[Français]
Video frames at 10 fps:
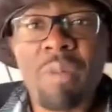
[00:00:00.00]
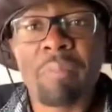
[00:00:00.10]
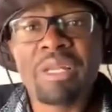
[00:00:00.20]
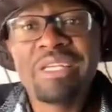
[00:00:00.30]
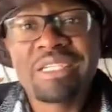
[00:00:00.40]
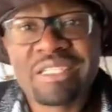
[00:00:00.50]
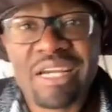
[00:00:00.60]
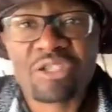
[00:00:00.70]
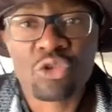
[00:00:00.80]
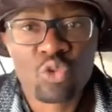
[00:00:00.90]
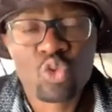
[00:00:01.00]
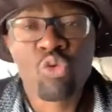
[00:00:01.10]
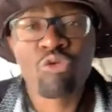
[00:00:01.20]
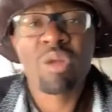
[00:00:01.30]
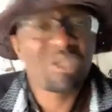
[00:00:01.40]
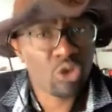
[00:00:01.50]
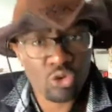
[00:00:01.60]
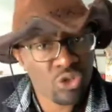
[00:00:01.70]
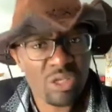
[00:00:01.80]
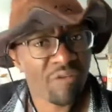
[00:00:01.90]
vous m'appeliez traître, tout ce que vous voulez, mais je
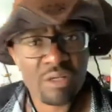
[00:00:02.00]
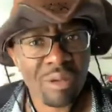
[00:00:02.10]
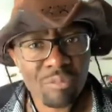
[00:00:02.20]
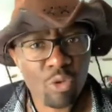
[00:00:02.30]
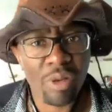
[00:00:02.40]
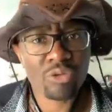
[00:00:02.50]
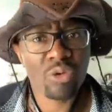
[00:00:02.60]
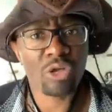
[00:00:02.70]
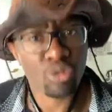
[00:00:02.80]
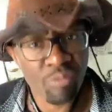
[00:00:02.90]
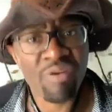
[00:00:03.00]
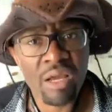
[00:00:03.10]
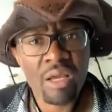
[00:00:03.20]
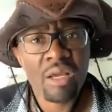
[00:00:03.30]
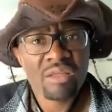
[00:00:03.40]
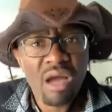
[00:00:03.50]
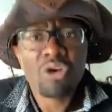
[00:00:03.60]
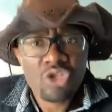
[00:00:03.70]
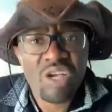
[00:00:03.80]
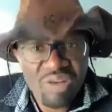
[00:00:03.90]
continuais à défendre comme tout partout quand je pouvais. Tant
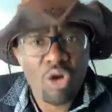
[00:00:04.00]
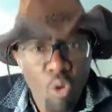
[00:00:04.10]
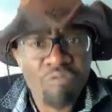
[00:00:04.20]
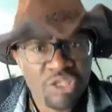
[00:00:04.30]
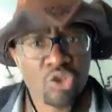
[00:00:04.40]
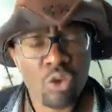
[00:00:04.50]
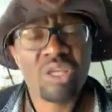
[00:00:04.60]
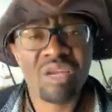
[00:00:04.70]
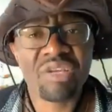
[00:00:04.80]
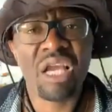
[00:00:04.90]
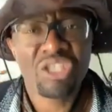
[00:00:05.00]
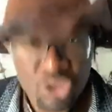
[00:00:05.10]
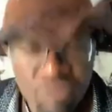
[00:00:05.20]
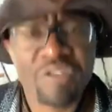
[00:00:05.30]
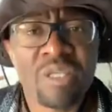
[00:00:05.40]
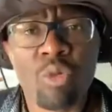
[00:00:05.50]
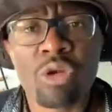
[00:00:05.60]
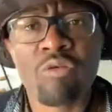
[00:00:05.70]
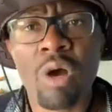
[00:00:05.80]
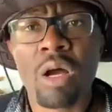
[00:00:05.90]
que j'avais la conviction qu'il avait gagné, je faisais mon
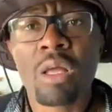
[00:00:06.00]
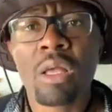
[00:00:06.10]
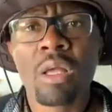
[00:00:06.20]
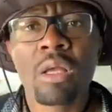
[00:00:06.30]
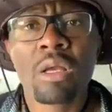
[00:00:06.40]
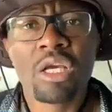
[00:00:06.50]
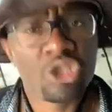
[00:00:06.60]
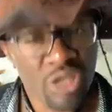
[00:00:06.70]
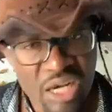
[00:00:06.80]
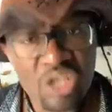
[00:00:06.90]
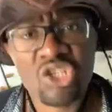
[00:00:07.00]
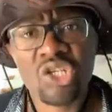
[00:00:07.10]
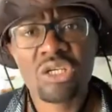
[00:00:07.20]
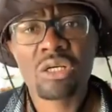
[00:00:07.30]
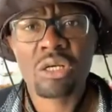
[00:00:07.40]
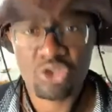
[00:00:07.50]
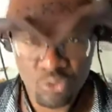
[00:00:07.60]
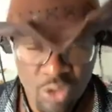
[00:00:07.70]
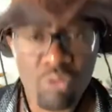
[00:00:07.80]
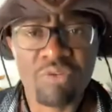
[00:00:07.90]
devoir. Et je l'ai lâché quand j'ai
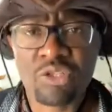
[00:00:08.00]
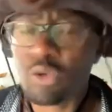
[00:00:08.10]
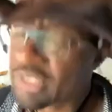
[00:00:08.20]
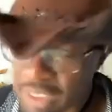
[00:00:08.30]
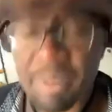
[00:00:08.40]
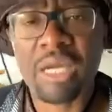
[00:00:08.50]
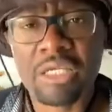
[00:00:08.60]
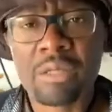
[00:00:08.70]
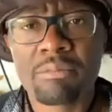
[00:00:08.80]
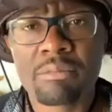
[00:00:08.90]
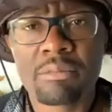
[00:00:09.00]
eu la conviction qu'il n'a pas gagné.